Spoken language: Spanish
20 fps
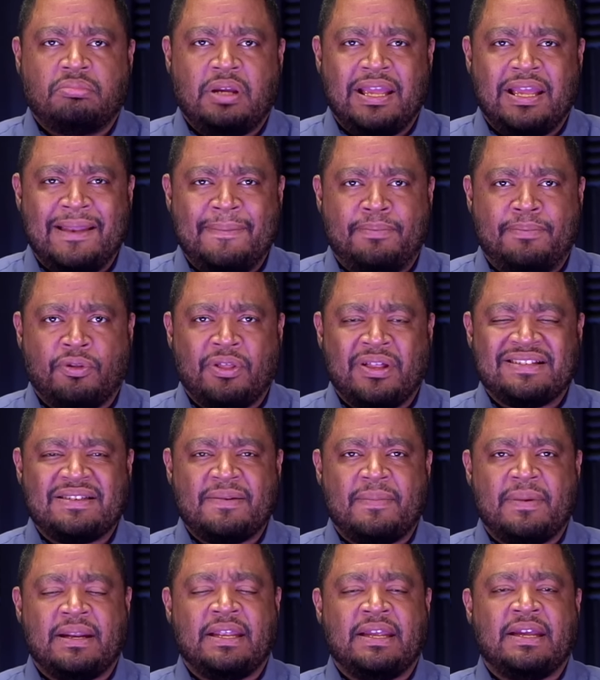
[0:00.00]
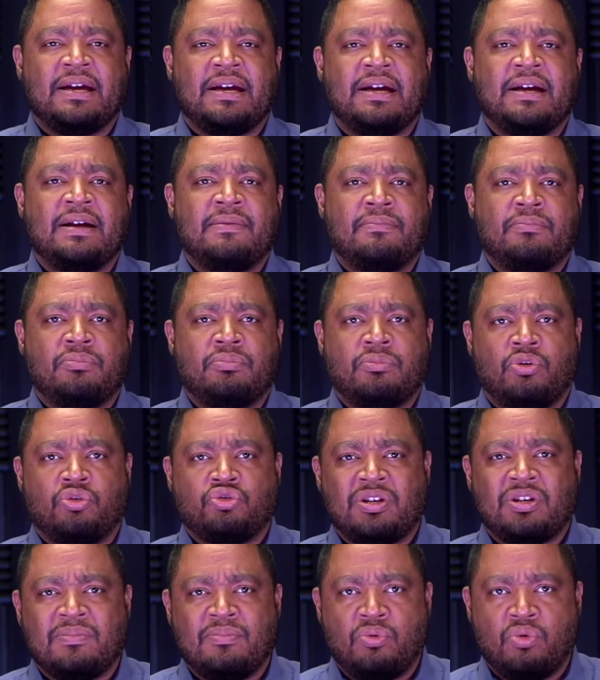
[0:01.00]
el poder se maneja o
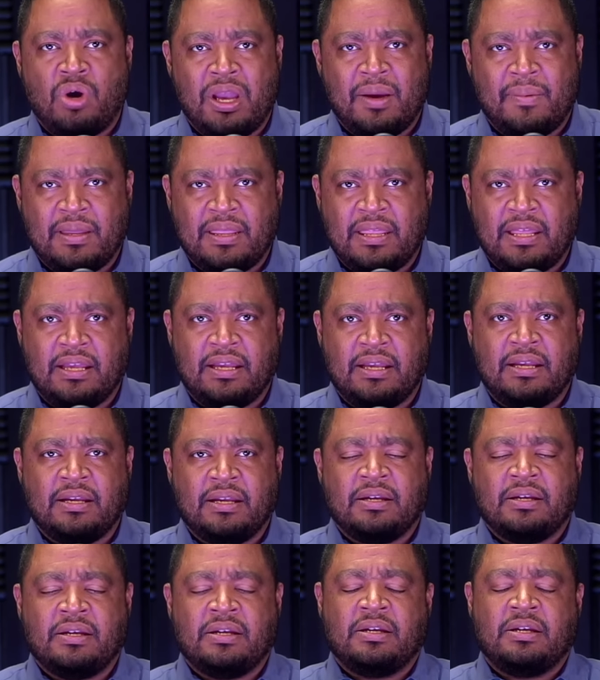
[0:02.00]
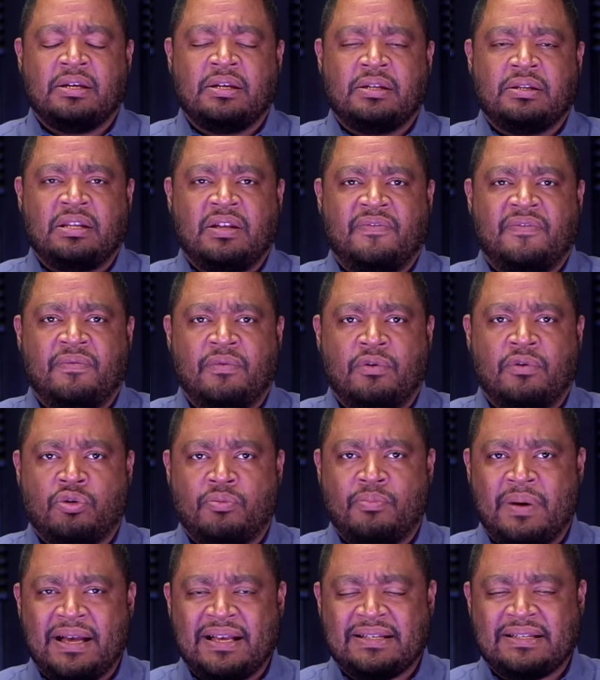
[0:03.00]
se mueve de, de
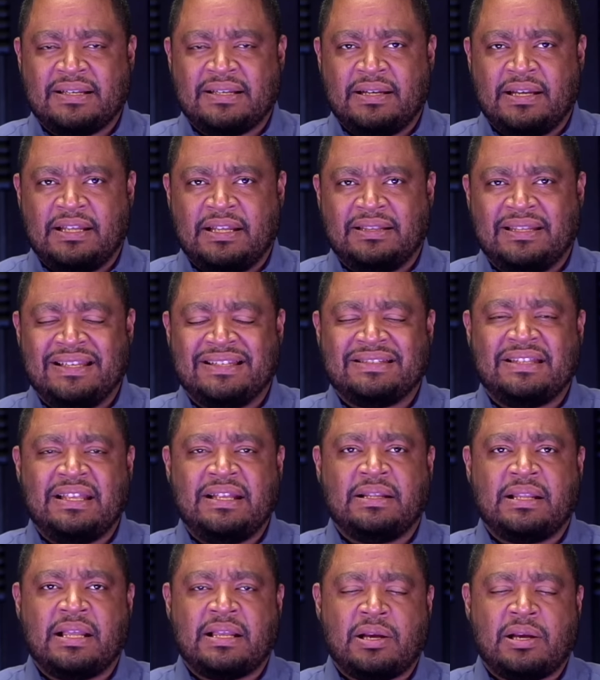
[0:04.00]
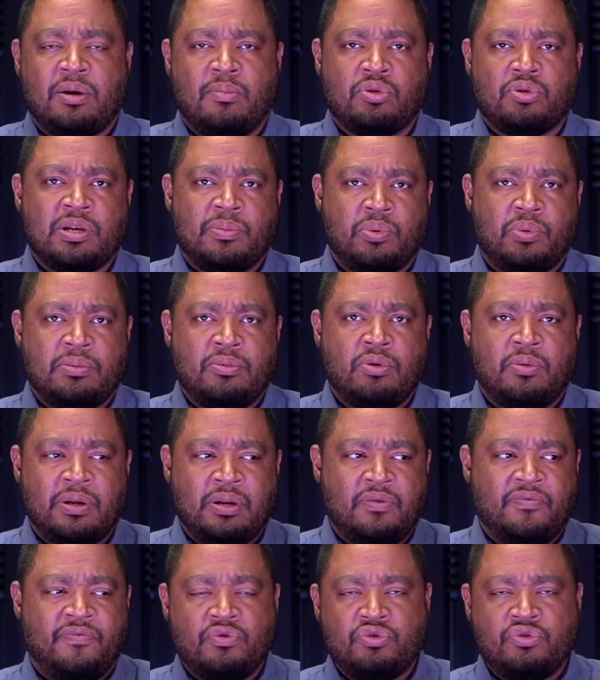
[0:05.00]
formas eh, distintas a cómo se puede
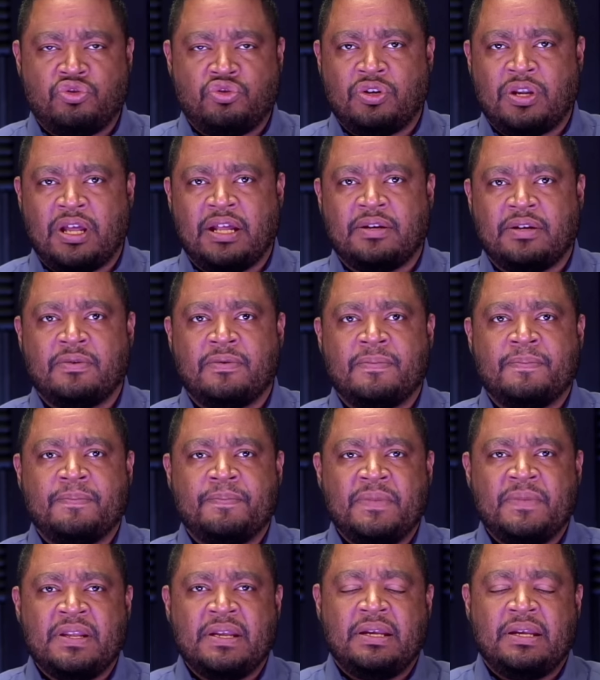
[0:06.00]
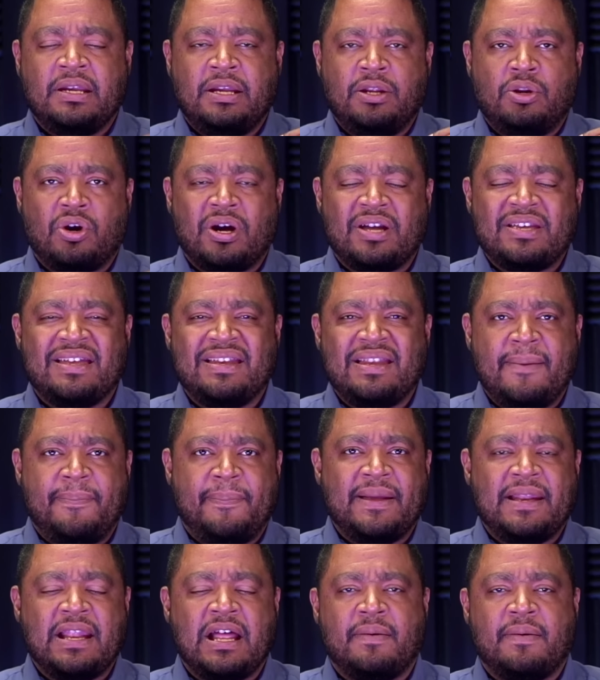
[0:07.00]
mover un funcionario. Y lo que Jenny
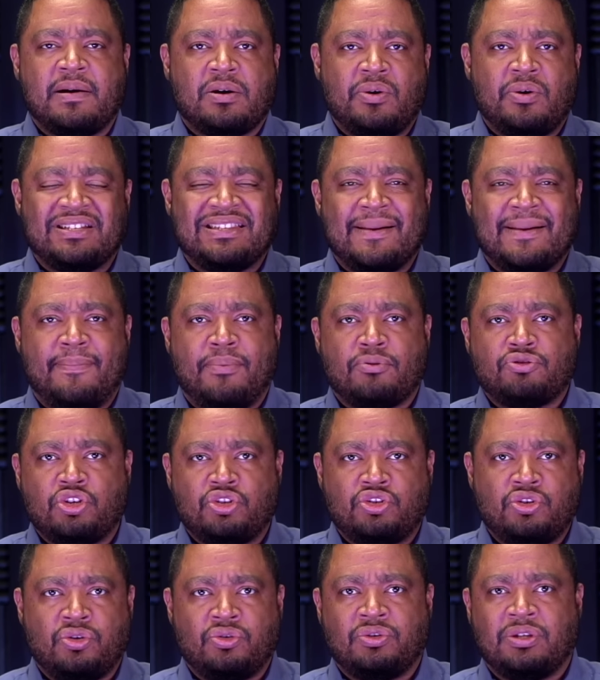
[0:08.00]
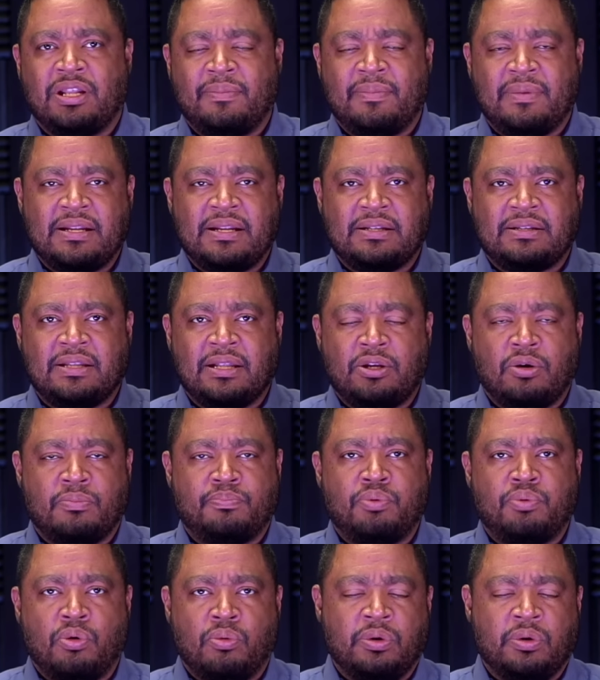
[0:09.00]
esperaba con esta posición del Ministerio
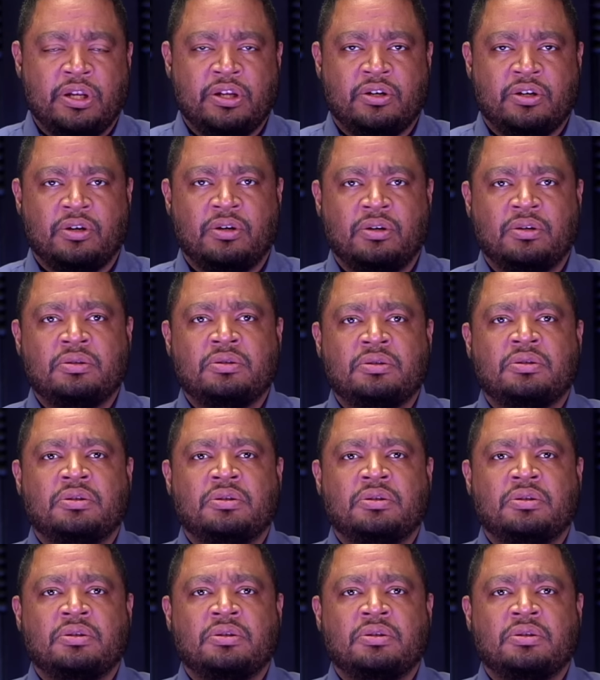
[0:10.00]
Público